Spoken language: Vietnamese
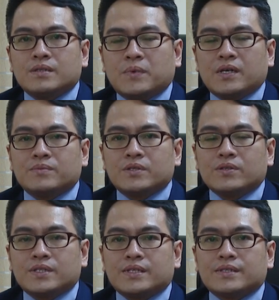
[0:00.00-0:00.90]
Bảo hiểm xã
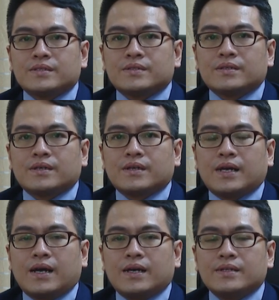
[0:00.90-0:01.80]
hội tỉnh
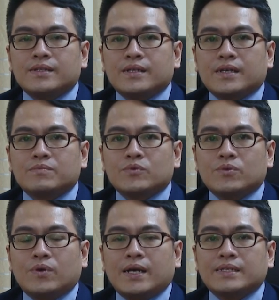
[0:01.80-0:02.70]
đã tiến hành một
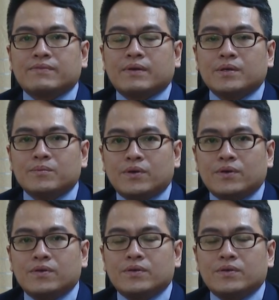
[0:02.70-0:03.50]
số các giải pháp đồng bộ.